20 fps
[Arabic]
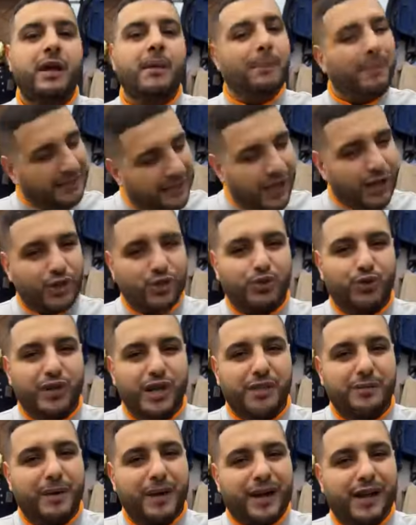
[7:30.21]
ما
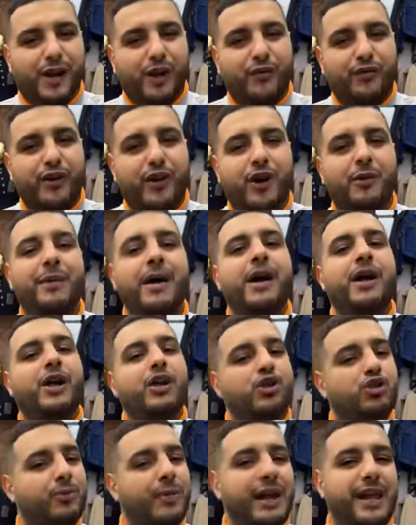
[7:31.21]
تحرجوناش بارك الله فيكم
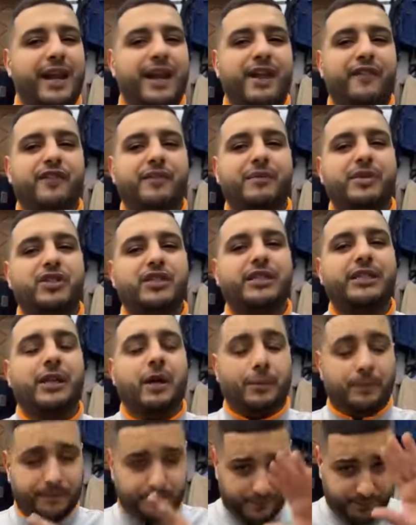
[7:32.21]
الجمله رانا في جديده